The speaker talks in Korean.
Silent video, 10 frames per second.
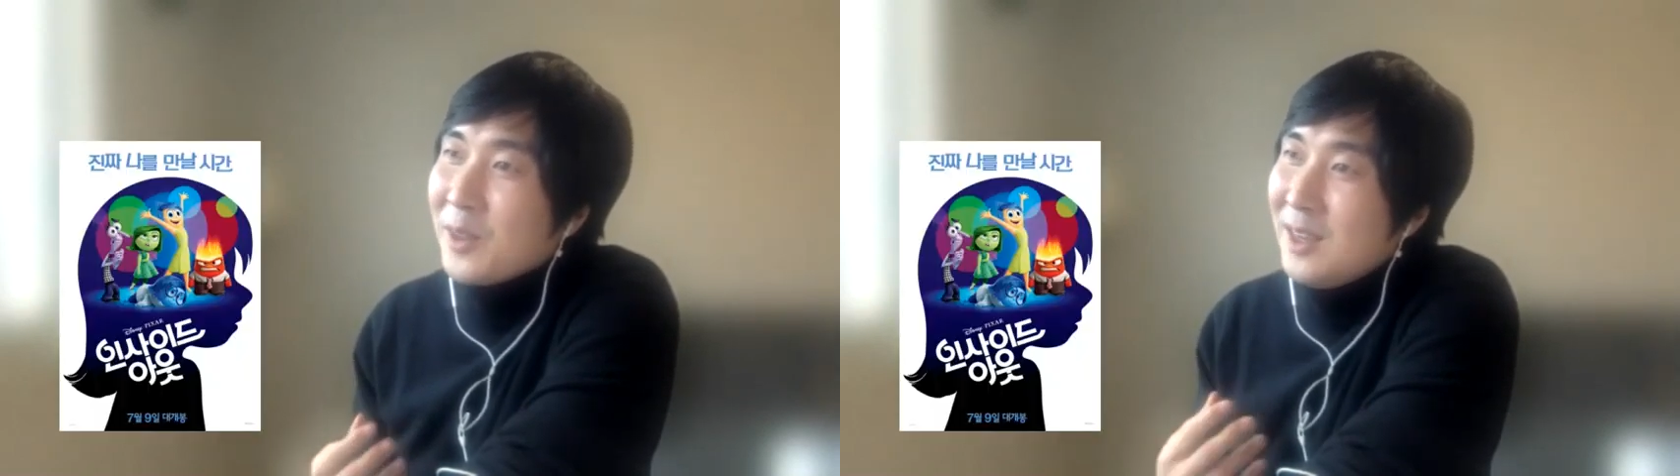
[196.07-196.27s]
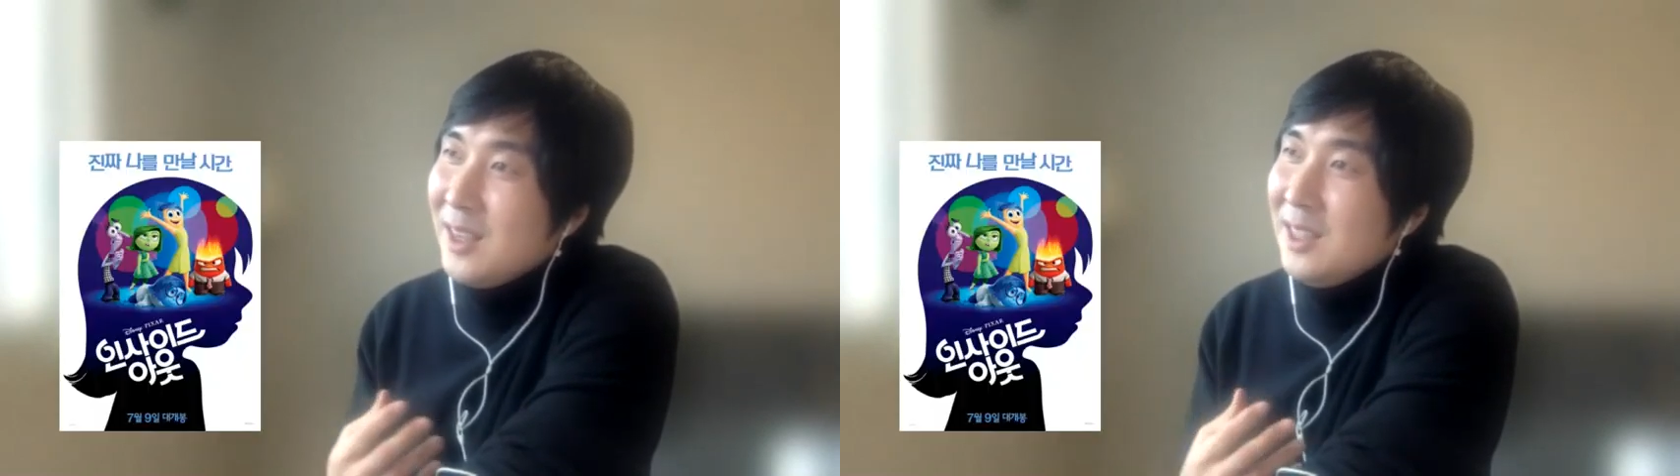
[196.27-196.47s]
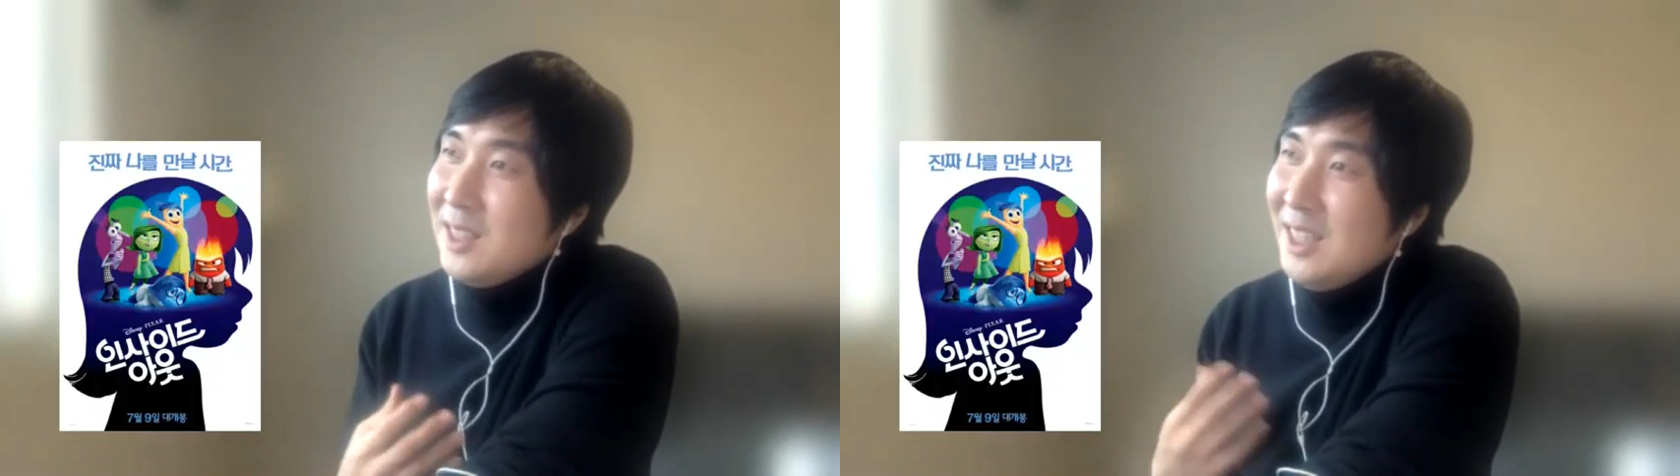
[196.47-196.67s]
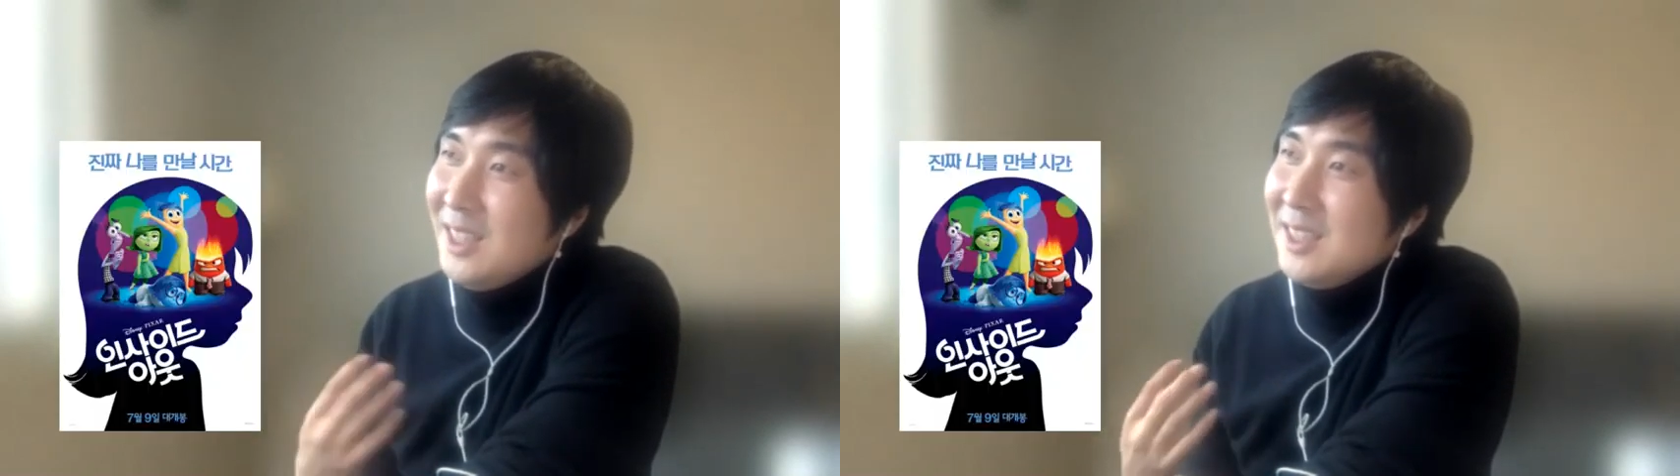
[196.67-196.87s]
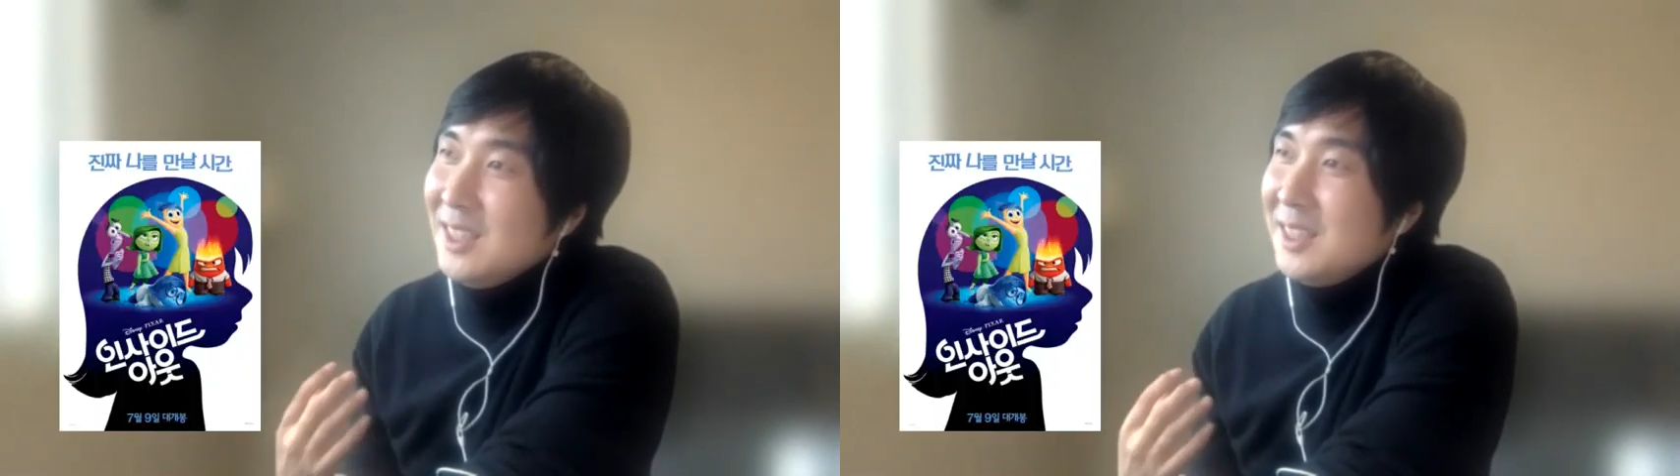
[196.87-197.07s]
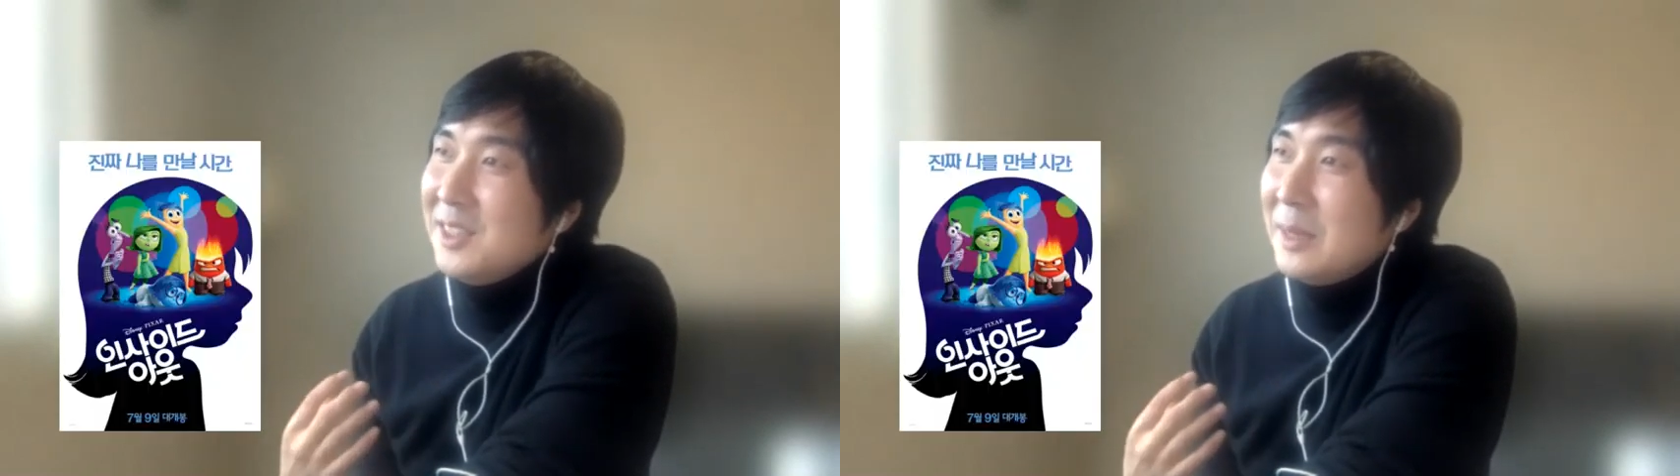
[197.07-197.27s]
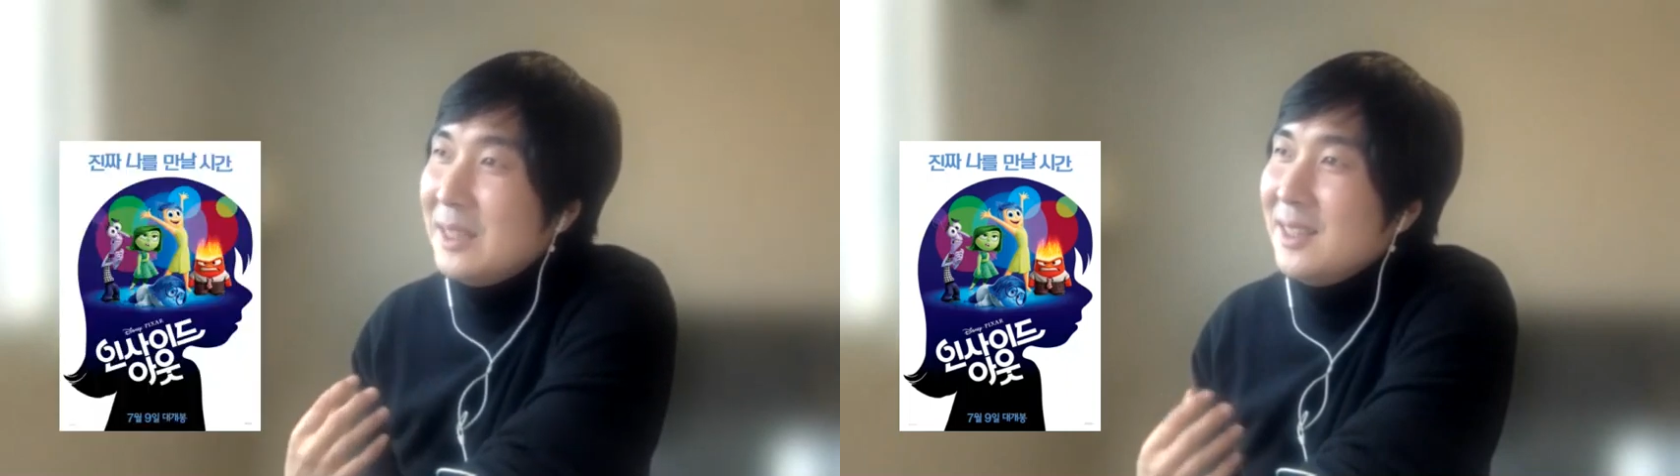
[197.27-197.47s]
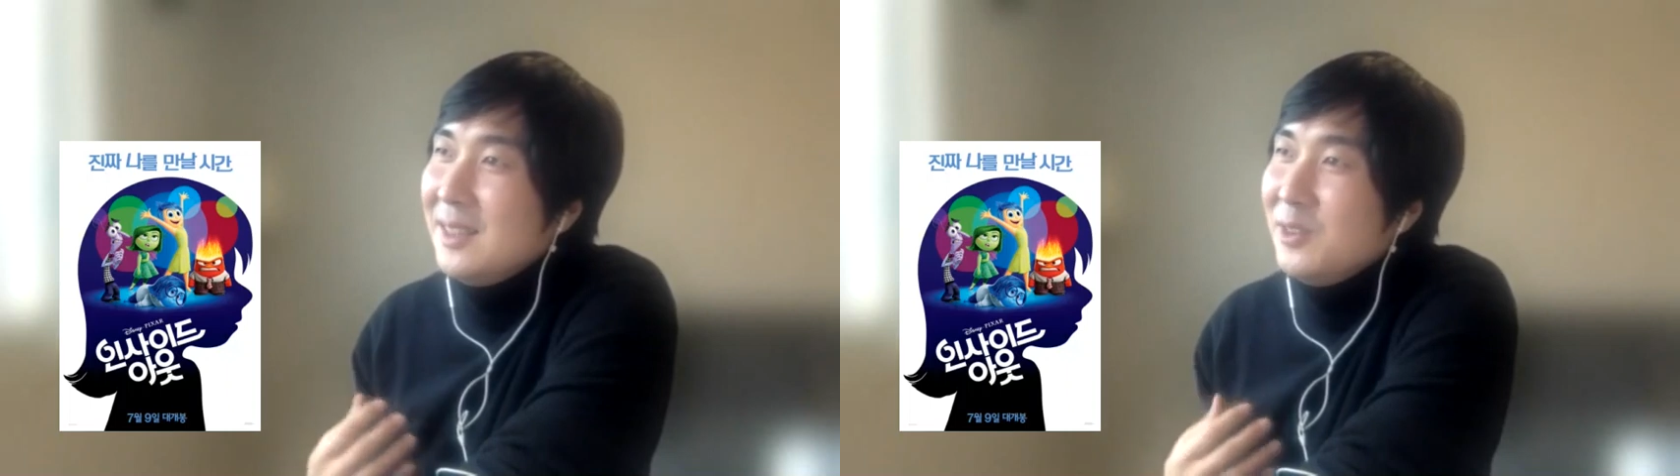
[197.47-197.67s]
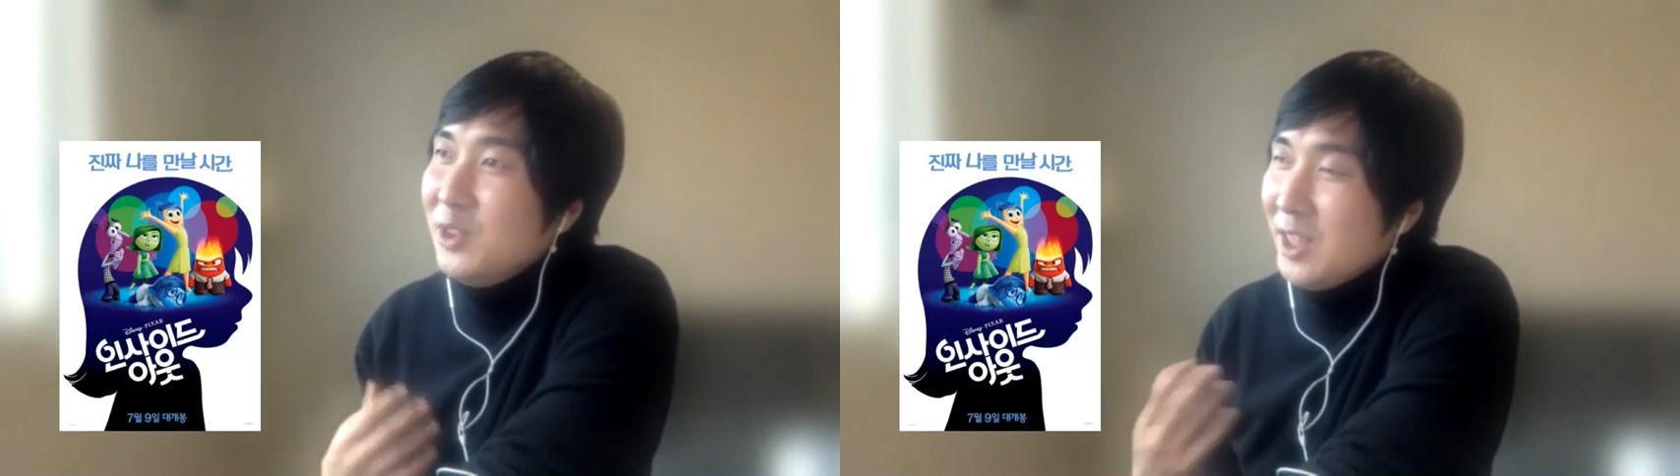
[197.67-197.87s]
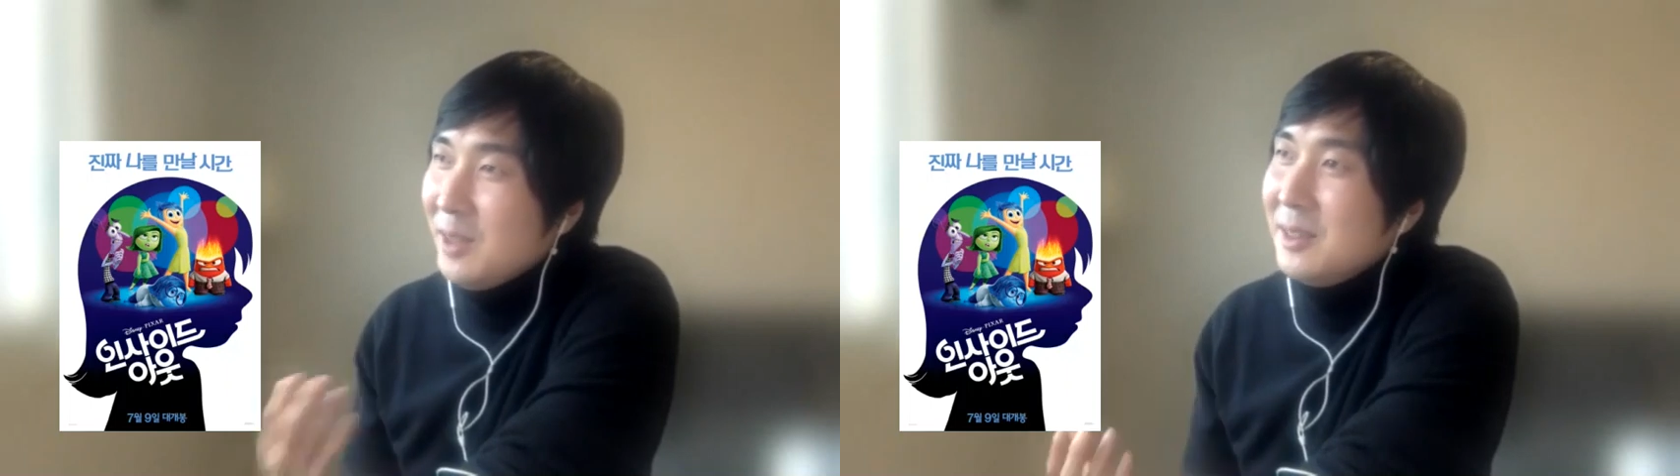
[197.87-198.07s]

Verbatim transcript: 그게 이제 디즈니에서 만든 쉽게